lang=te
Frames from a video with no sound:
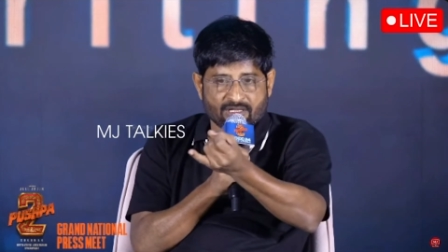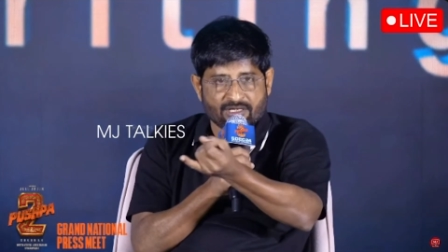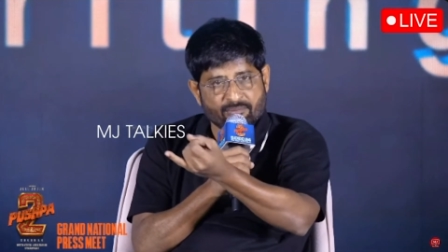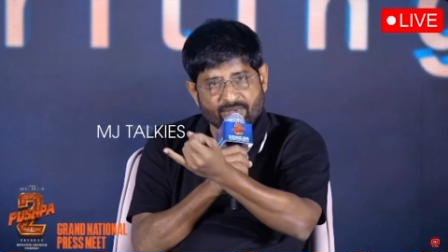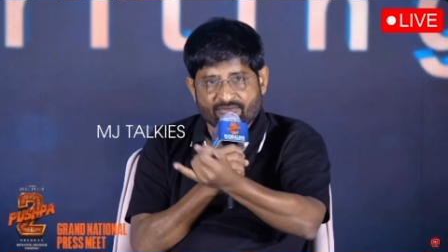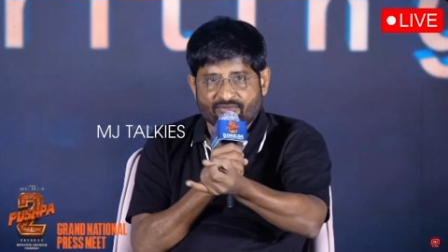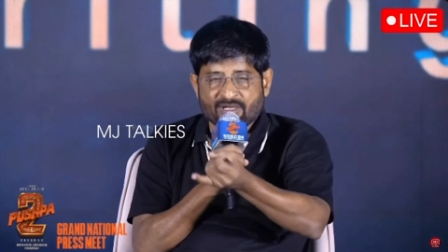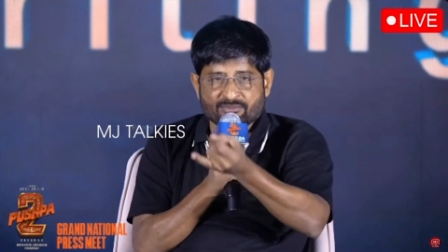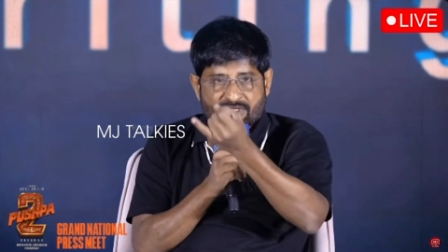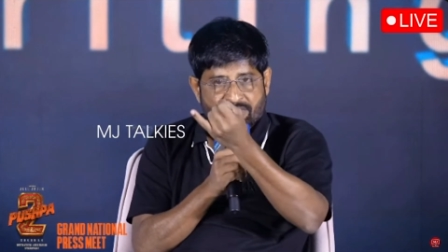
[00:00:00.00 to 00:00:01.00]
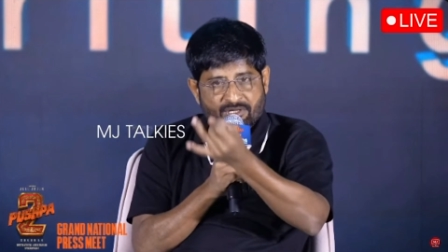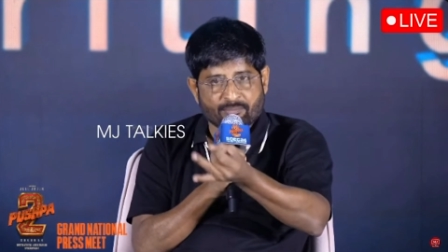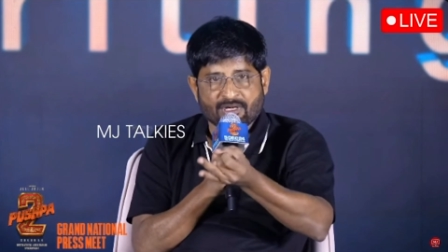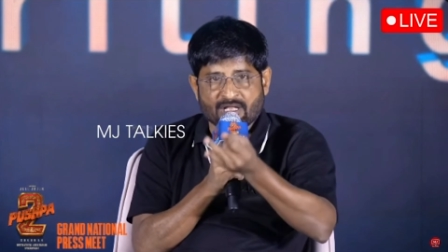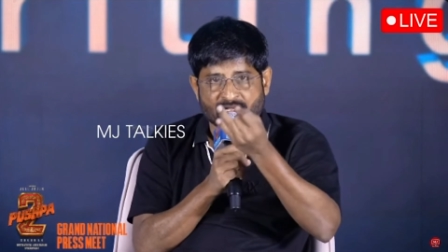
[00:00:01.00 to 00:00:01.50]
ఎనీ బిగ్ ఫిలిం సార్
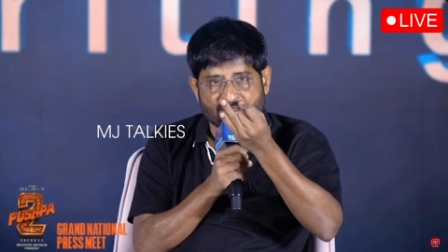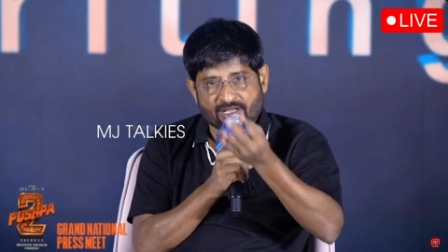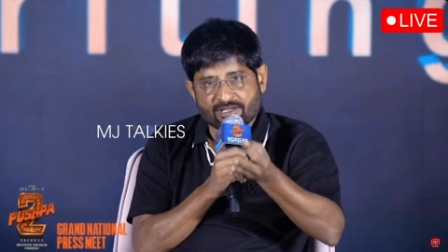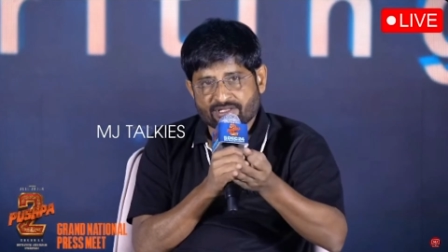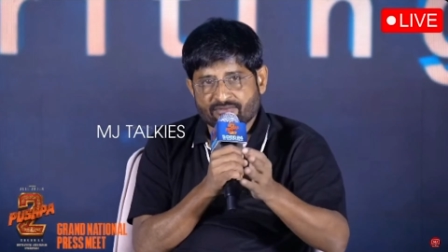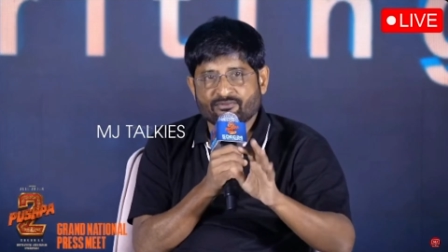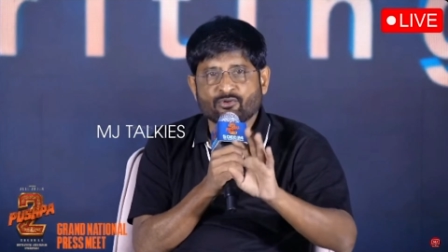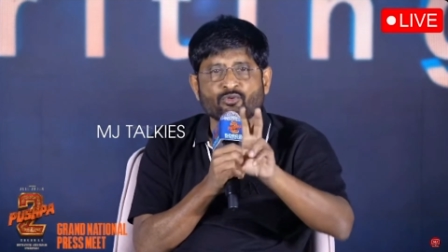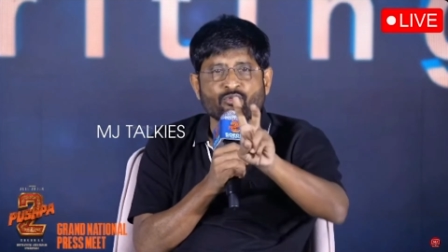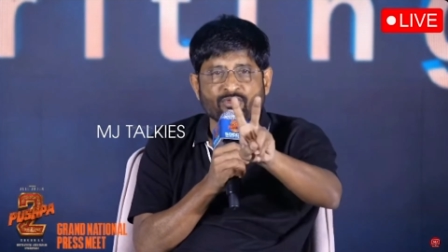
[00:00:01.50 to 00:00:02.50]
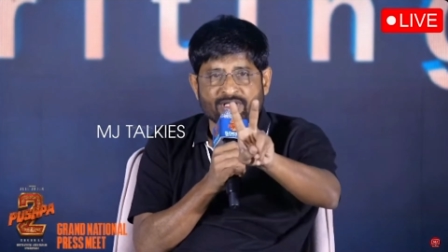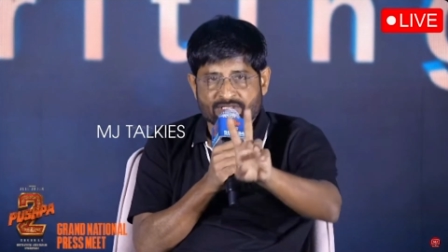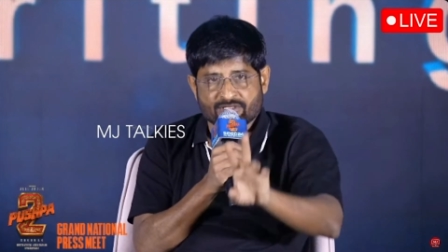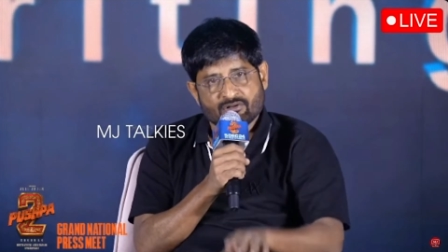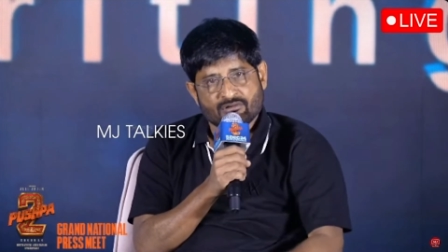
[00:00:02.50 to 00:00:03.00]
ట్రిపుల్ ఆర్ కేజీఎఫ్ టూ
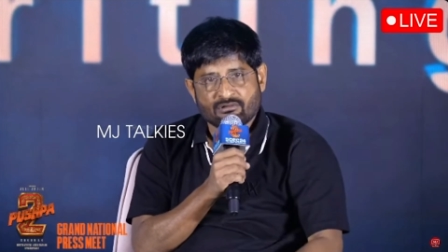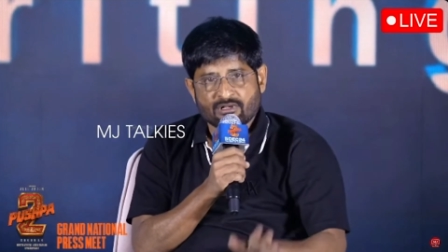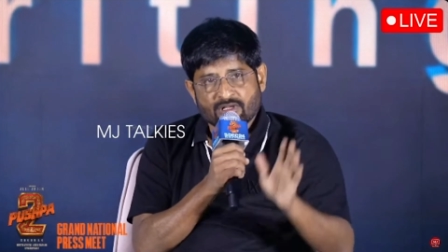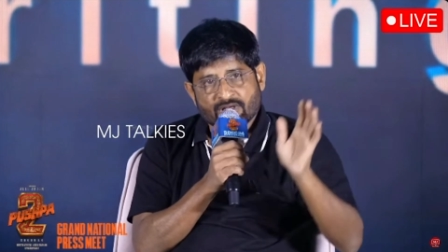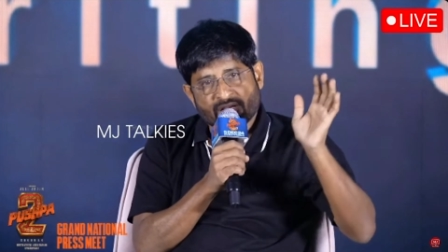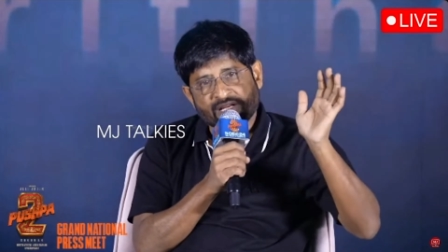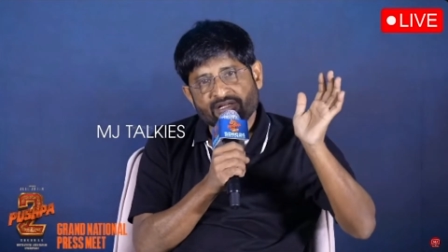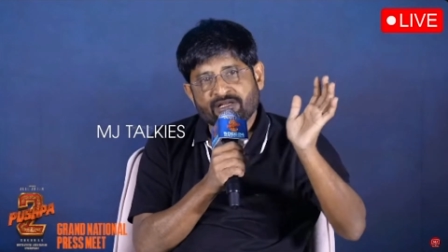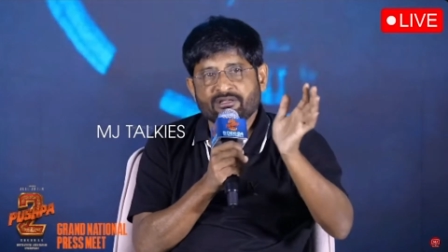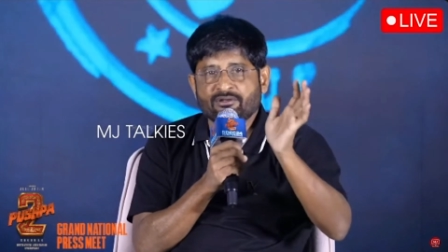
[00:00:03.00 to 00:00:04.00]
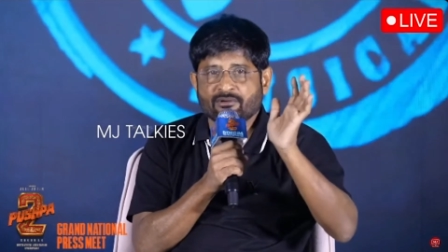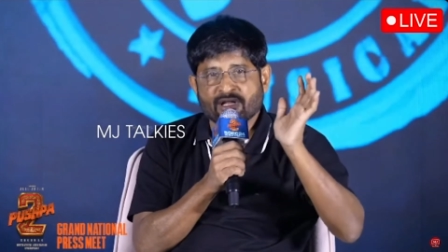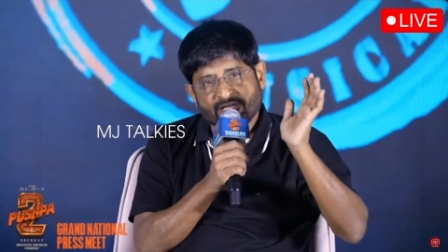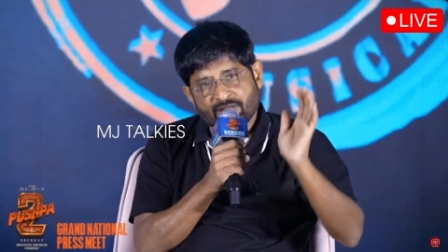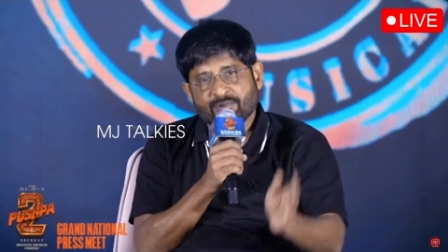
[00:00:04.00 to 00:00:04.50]
వీక్స్లో నైంటీ
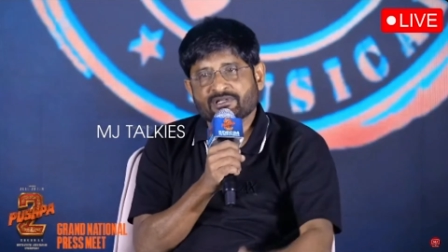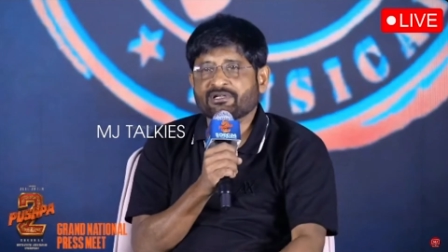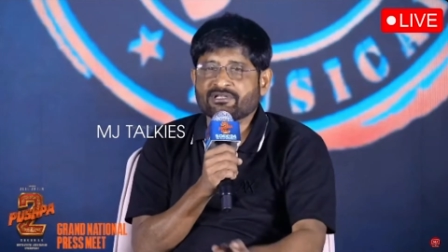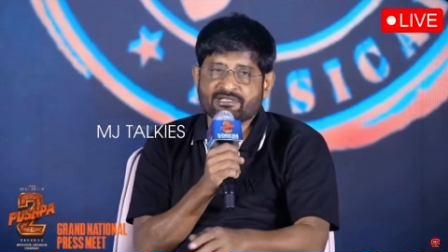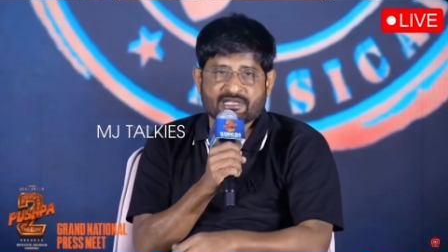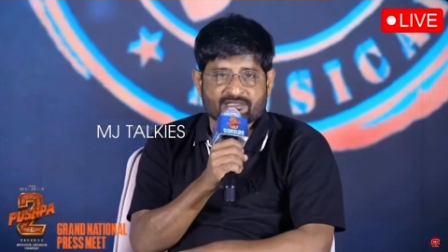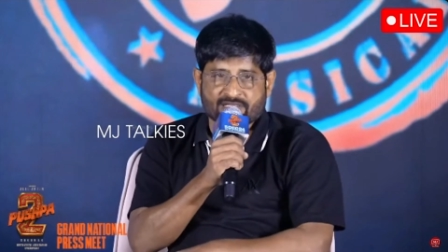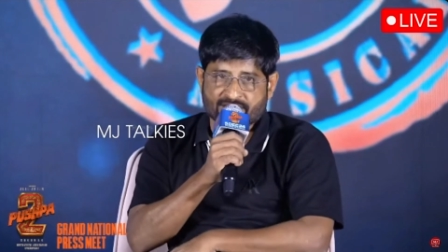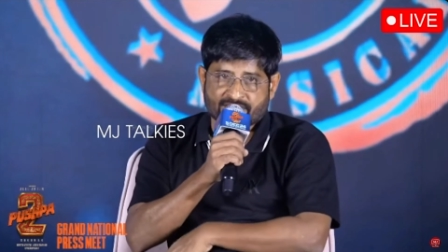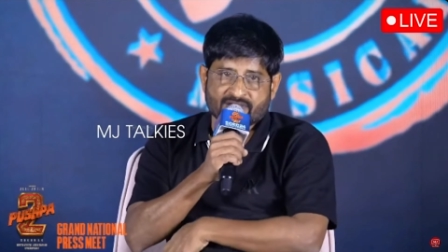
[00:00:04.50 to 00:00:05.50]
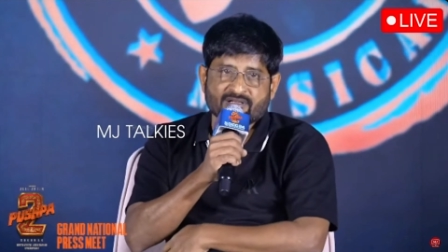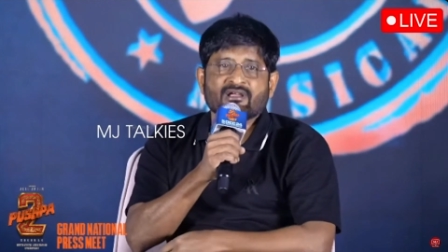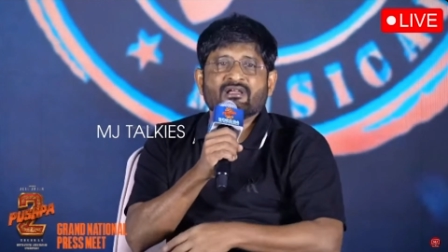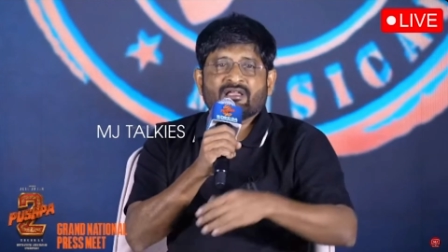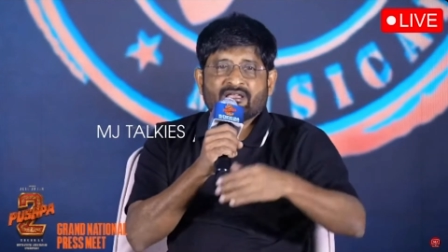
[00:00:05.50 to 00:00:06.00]
నైంటీ పర్సెంట్ చేసేస్తున్నాయి సార్
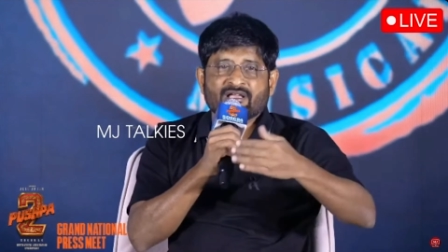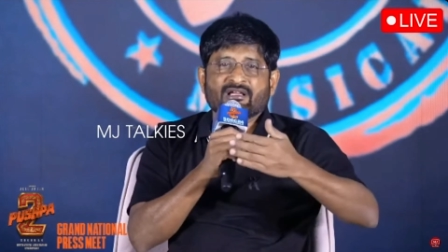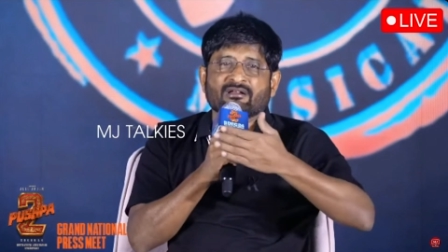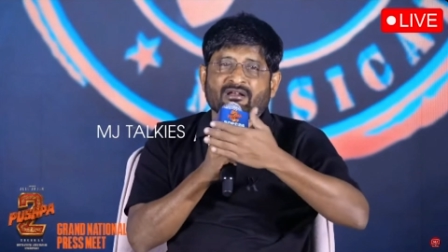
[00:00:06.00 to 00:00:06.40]
ఇంకా